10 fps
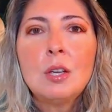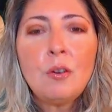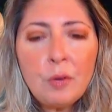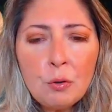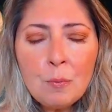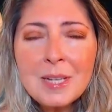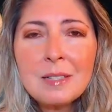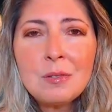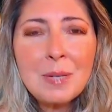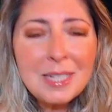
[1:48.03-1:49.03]
Eu fico numa,
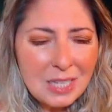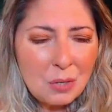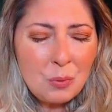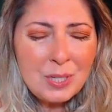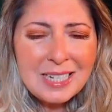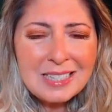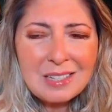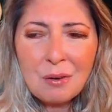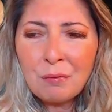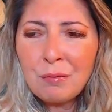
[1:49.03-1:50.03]
numa
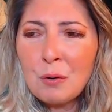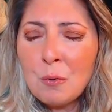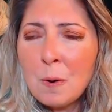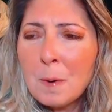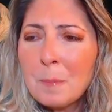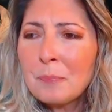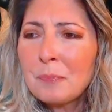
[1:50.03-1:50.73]
insegurança, eu fico